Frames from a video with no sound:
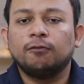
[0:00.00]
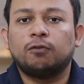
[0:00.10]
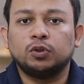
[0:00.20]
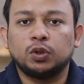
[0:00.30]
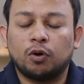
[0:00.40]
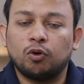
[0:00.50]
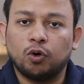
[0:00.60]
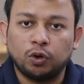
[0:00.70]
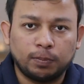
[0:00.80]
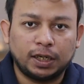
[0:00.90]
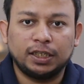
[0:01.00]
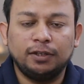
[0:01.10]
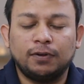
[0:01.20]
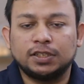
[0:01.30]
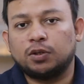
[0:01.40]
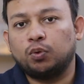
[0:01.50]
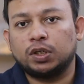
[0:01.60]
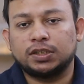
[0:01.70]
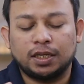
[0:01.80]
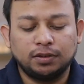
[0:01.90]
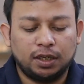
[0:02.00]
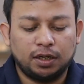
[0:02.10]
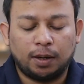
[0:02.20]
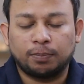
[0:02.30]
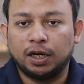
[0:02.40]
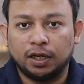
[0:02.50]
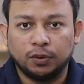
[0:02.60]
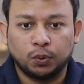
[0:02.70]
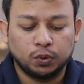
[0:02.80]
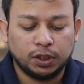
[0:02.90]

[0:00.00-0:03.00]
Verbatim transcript: फोन जो है वो ऑटोमेटिकली फेस अनलॉक के साथ आपका अनलॉक हो